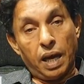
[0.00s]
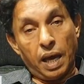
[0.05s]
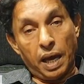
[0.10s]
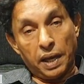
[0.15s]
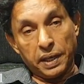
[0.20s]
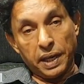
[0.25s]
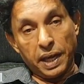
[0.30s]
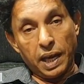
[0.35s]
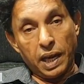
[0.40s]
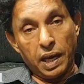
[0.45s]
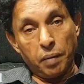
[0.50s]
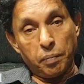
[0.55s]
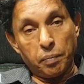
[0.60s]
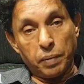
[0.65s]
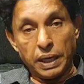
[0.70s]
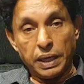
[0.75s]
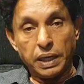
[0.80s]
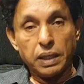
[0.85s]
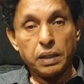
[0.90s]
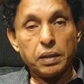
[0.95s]
அரியாலை
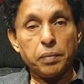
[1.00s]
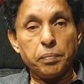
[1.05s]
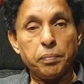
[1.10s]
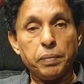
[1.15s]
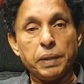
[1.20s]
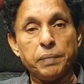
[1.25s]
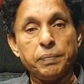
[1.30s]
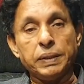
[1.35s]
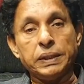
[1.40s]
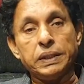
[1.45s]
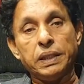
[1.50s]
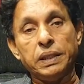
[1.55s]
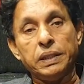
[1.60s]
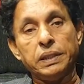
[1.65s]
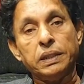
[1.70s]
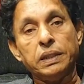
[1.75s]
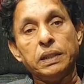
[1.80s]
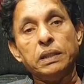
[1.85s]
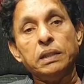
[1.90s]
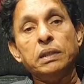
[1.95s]
மண்ணுக்கும் பெருமை
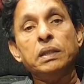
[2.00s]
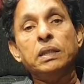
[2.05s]
சேர்த்து